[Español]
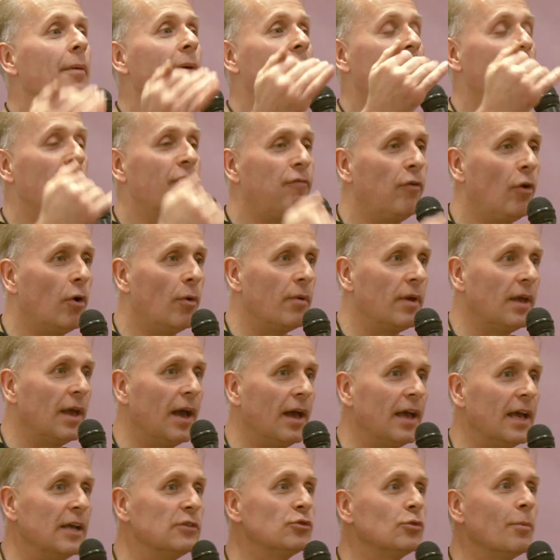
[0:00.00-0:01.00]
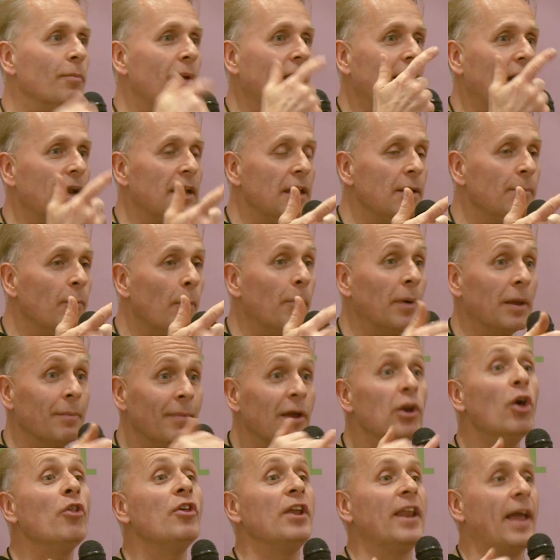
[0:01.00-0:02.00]
vejefobia es un mecanismo
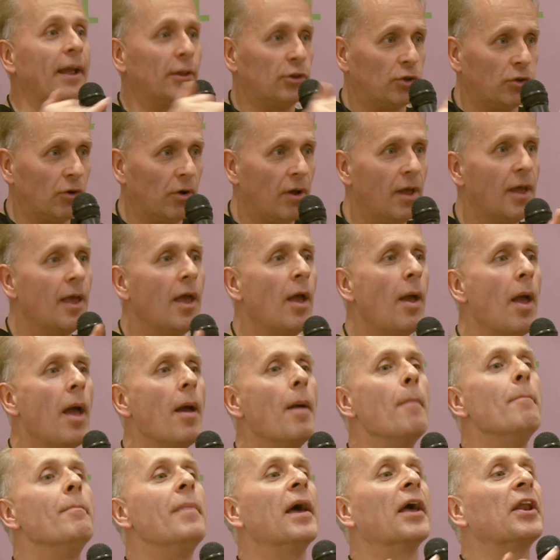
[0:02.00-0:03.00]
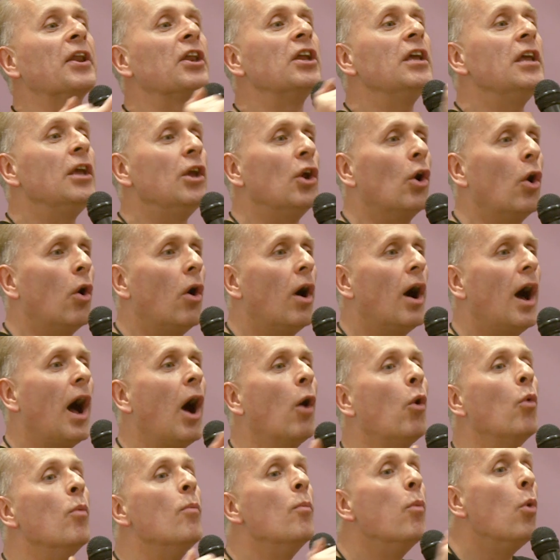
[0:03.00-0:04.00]
primero directo. Me río,
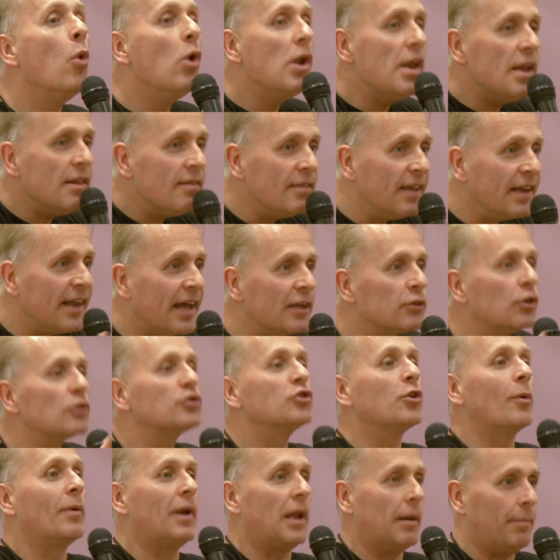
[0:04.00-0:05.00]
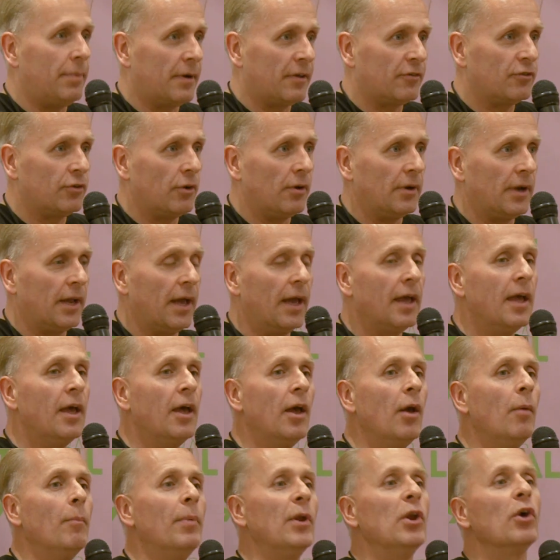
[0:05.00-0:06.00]
hago un bullying directo sobre la persona.
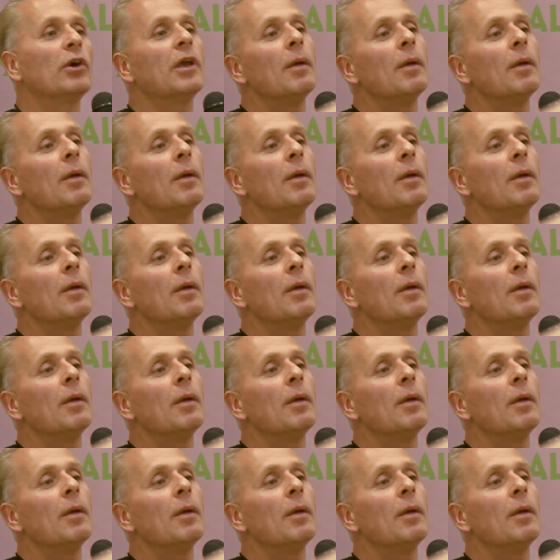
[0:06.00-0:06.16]
Pero